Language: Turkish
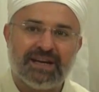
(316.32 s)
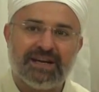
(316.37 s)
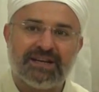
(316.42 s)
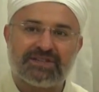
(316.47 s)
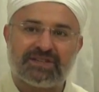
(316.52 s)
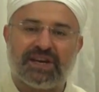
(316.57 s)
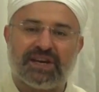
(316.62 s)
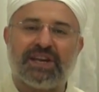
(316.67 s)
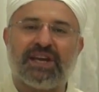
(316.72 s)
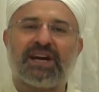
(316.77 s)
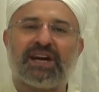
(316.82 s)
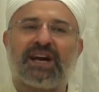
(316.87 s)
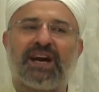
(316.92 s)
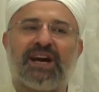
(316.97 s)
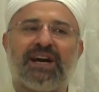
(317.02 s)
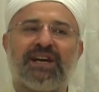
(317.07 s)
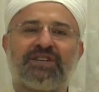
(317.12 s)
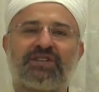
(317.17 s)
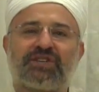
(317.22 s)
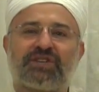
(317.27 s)
sana
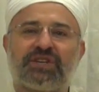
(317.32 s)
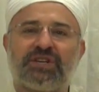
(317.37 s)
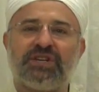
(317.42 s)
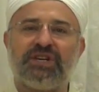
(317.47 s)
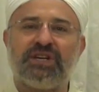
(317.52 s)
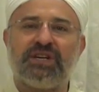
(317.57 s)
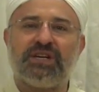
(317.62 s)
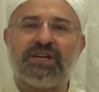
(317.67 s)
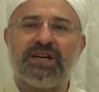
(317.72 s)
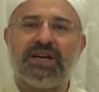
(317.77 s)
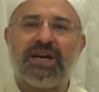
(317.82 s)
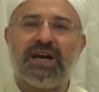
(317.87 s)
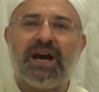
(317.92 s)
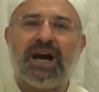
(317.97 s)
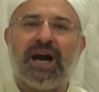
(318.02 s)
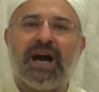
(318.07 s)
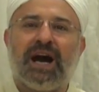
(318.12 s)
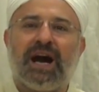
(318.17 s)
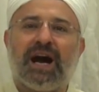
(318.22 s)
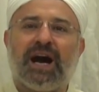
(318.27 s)
karşı
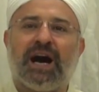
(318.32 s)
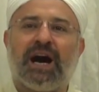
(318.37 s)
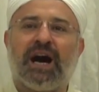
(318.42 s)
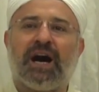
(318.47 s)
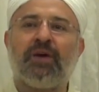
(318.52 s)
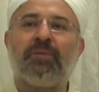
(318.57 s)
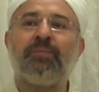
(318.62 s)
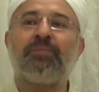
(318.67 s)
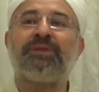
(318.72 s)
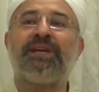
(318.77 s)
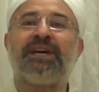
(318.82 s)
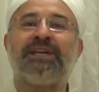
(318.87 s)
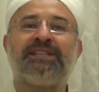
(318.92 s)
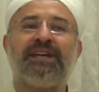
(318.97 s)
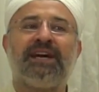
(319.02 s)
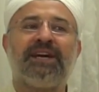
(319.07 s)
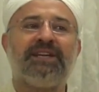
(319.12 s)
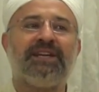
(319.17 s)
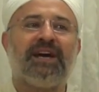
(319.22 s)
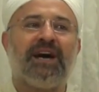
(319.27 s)
hamd
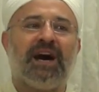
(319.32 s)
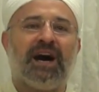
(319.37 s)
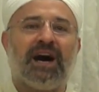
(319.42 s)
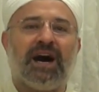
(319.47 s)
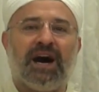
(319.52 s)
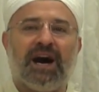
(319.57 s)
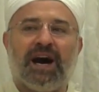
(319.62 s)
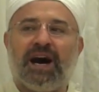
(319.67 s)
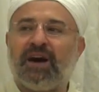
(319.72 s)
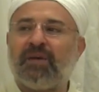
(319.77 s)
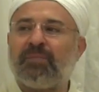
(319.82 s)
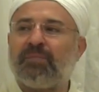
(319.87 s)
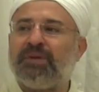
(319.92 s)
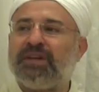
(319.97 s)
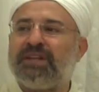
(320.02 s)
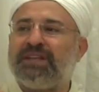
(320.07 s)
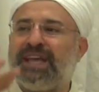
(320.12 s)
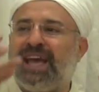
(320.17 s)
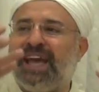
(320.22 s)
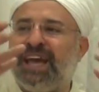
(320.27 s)
eden
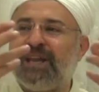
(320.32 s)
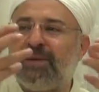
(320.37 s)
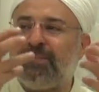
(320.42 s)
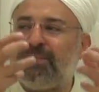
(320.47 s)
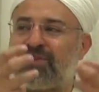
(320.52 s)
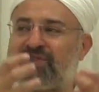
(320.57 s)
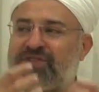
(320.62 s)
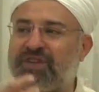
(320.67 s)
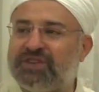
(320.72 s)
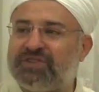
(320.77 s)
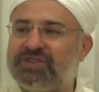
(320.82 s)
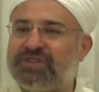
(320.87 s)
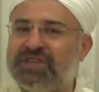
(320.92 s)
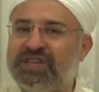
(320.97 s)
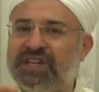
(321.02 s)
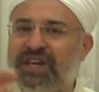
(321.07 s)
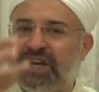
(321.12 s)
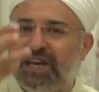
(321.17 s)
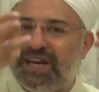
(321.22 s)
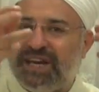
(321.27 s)
hamid
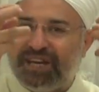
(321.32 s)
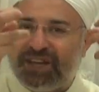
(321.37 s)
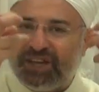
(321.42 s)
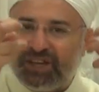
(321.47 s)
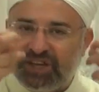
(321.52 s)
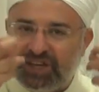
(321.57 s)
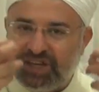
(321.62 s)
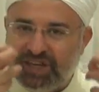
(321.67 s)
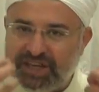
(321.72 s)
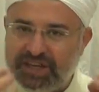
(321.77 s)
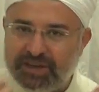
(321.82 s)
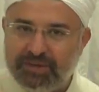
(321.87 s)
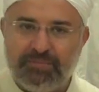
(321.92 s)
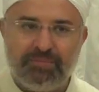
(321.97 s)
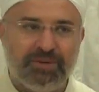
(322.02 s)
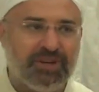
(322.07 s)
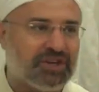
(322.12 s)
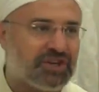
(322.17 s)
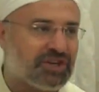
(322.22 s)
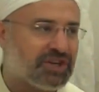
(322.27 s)
elbisesini
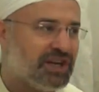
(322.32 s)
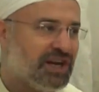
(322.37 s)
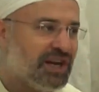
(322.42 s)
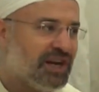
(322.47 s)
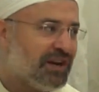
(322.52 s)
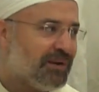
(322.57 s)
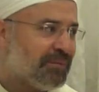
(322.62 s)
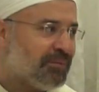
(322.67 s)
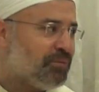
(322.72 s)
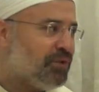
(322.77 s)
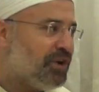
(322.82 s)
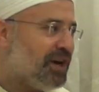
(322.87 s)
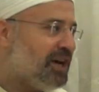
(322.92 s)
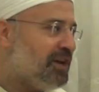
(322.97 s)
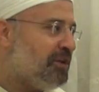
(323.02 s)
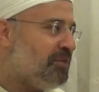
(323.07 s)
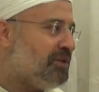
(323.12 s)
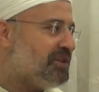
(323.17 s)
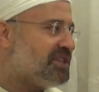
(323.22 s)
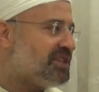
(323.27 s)
giymiş bu
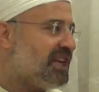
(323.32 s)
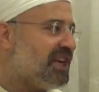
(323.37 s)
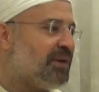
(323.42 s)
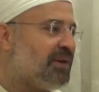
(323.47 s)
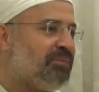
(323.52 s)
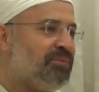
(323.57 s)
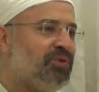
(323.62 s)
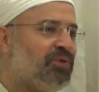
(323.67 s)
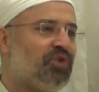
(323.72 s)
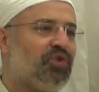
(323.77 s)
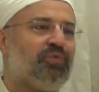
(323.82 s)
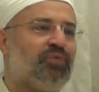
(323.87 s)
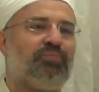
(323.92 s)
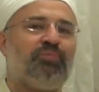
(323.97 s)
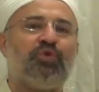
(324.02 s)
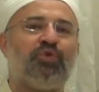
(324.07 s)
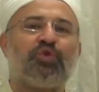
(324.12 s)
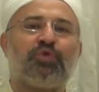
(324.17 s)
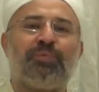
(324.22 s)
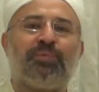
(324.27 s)
elbiseyi
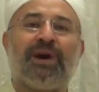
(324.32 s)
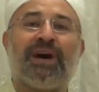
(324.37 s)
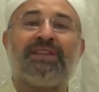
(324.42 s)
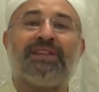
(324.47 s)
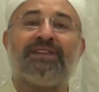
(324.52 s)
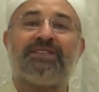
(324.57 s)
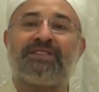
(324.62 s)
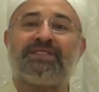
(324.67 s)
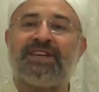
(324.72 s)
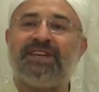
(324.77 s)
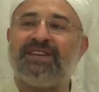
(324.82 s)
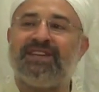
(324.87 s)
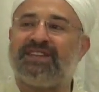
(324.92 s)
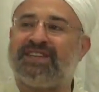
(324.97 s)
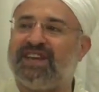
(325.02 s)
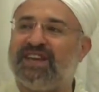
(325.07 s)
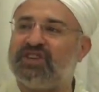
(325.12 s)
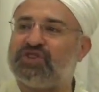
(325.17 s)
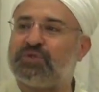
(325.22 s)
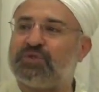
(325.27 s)
bürünmüş bir halde seni
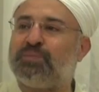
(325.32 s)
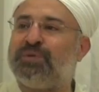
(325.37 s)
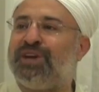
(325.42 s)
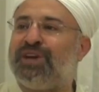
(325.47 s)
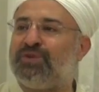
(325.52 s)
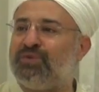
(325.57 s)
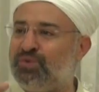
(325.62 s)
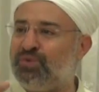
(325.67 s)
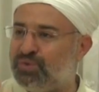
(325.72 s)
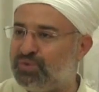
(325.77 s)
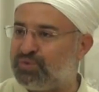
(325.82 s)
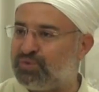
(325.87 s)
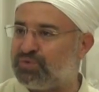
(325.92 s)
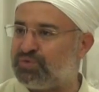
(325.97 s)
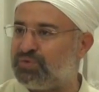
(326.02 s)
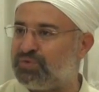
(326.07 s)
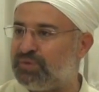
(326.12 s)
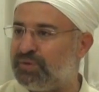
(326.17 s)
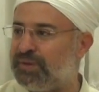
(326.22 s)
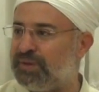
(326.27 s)
tesbih
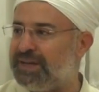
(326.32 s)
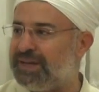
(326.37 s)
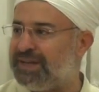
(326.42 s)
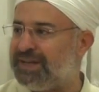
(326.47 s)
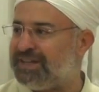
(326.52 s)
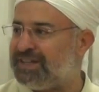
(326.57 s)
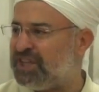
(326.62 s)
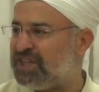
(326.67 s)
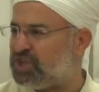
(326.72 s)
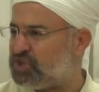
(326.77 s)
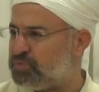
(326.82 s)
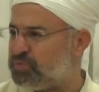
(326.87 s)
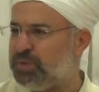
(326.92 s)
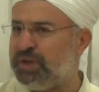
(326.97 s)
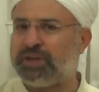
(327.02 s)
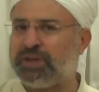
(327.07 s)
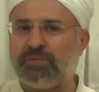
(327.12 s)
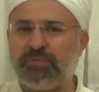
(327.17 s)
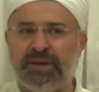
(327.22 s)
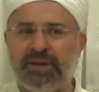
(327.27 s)
ediyoruz tesbih
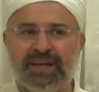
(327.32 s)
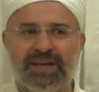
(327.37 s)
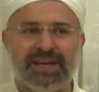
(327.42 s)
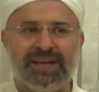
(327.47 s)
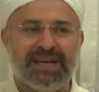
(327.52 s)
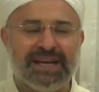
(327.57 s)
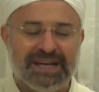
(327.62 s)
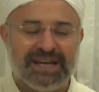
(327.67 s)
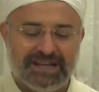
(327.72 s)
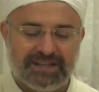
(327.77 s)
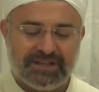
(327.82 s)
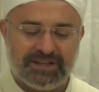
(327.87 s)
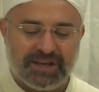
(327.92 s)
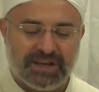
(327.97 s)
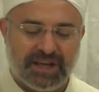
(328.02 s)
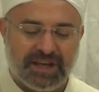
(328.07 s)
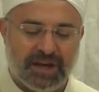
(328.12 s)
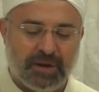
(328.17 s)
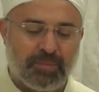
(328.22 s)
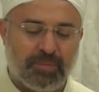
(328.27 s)
etmek
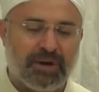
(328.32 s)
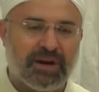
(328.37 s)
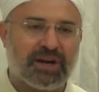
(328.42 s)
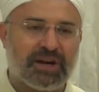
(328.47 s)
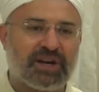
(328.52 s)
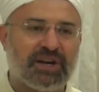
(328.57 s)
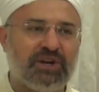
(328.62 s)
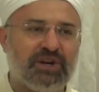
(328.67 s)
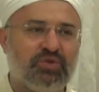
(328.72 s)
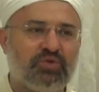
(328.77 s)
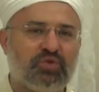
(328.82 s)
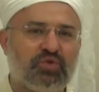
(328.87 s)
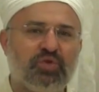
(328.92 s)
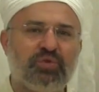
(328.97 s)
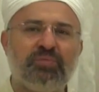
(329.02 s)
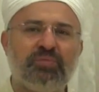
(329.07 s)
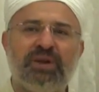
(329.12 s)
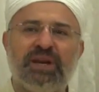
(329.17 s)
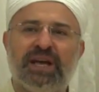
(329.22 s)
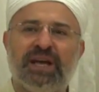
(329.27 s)
Cenab-ı Hakk'ı
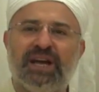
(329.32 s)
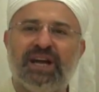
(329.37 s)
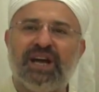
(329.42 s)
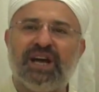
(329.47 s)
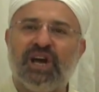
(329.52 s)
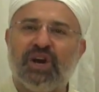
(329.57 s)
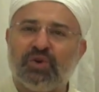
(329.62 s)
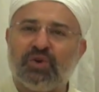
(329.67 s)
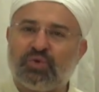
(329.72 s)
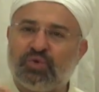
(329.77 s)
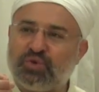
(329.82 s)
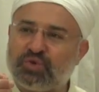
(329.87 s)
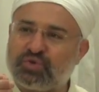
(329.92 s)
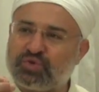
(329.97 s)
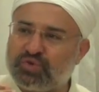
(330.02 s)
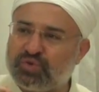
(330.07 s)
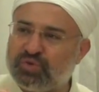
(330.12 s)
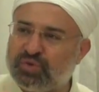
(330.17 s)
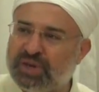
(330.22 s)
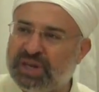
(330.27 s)
cümle
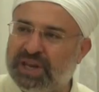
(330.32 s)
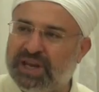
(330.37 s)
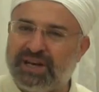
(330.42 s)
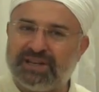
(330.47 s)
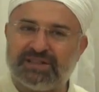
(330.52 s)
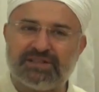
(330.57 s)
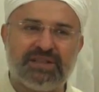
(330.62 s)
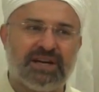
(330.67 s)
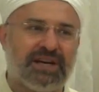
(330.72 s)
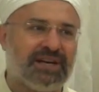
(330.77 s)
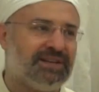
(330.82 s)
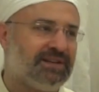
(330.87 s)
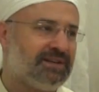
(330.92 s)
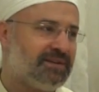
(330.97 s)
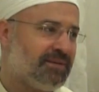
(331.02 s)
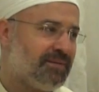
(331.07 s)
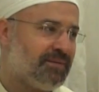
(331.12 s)
kusurlardan